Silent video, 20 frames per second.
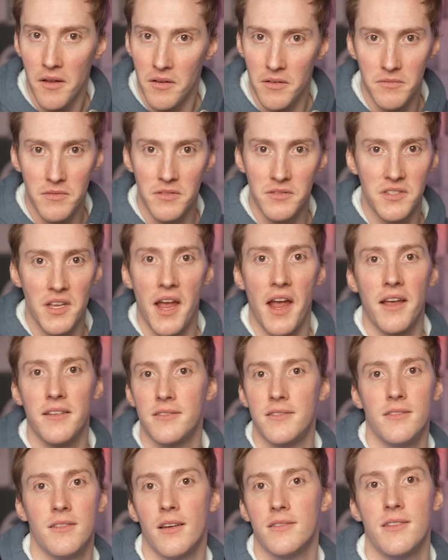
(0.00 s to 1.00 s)
ein sehr
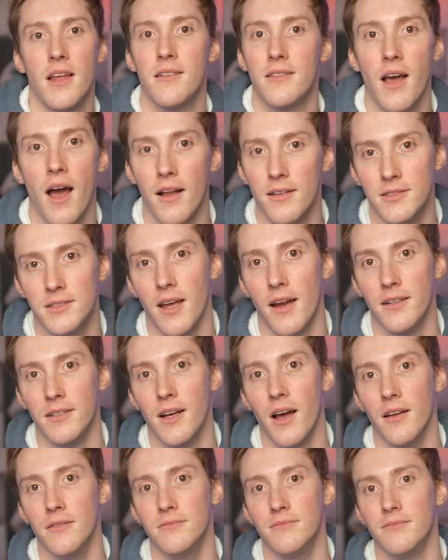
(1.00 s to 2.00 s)
hässlicher Zen-Garten sein kann.